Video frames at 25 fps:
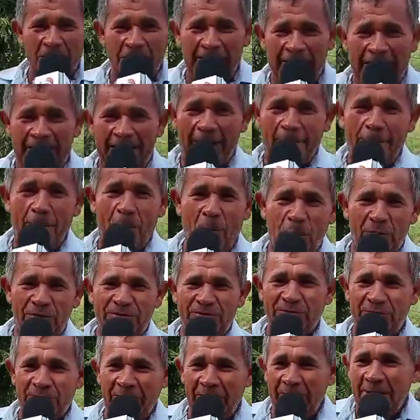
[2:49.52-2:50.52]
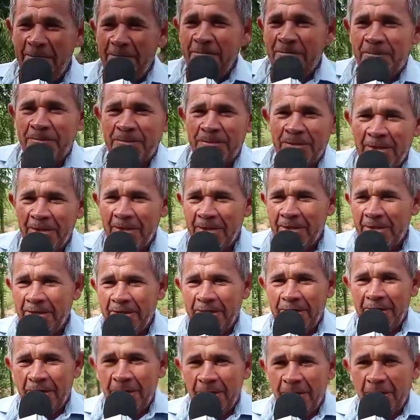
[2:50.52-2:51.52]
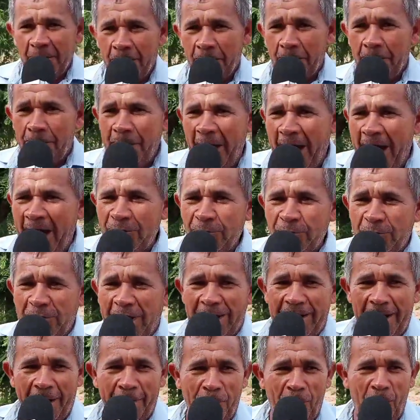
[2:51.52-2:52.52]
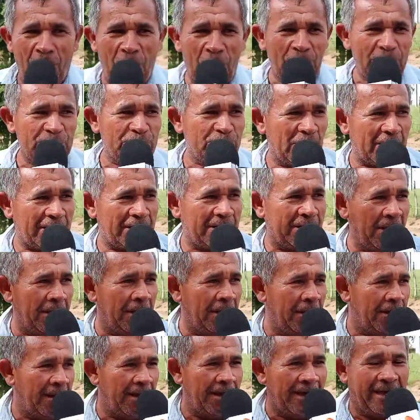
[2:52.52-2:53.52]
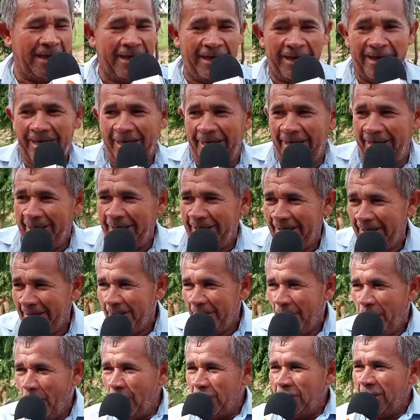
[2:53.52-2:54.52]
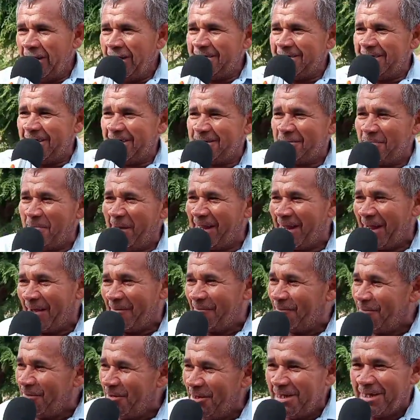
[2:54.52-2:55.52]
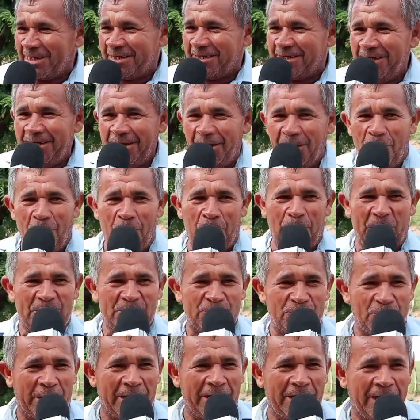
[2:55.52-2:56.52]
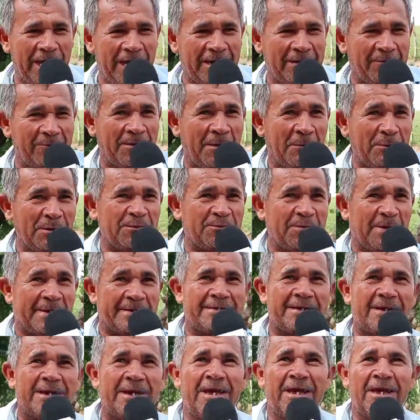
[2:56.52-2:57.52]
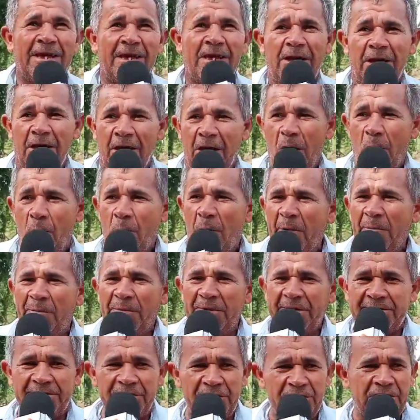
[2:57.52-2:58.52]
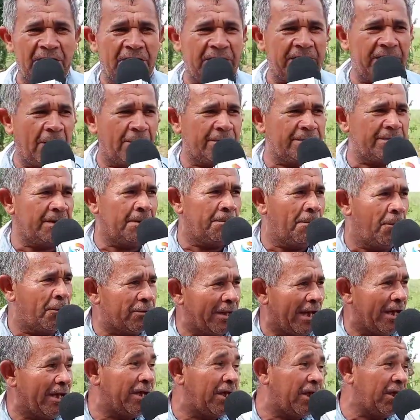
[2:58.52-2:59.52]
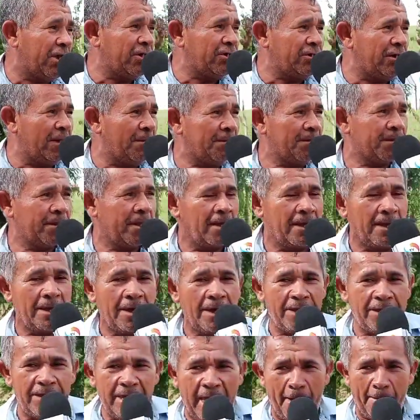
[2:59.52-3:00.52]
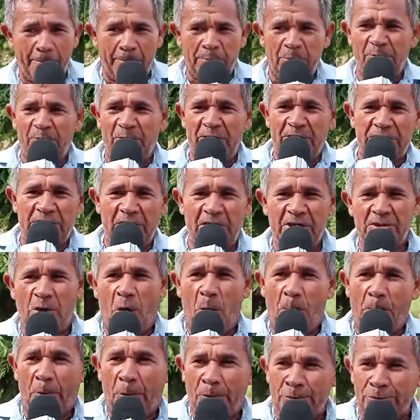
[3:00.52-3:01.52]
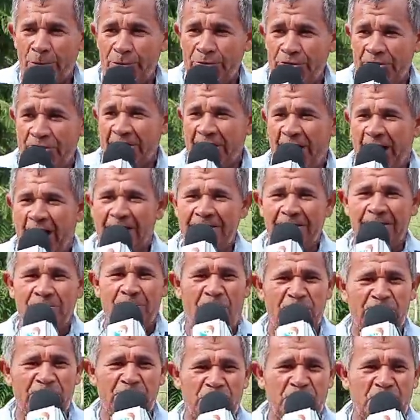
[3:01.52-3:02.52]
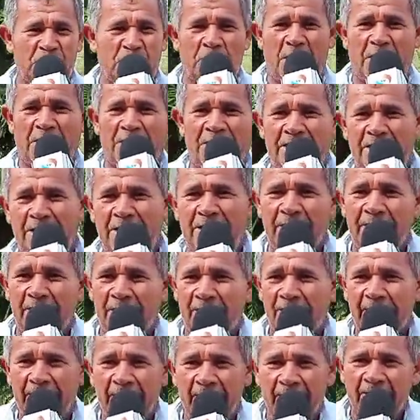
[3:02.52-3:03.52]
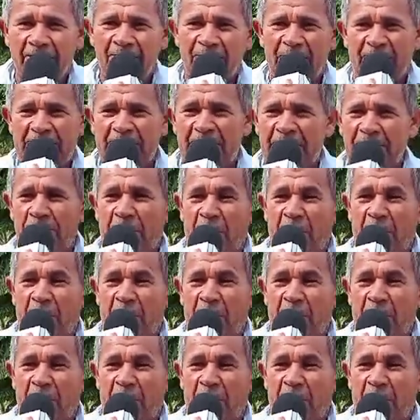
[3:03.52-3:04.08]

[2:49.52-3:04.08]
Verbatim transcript: Calabouço, né? Barra do Calabouço. Barra do Calabouço, aqui, é, olhando essas maravilhas aqui, eu, Pastor Alec, viemos fazer uma visita aqui aos irmãos da igreja e aproveitando a oportunidade, nós estamos aqui fazendo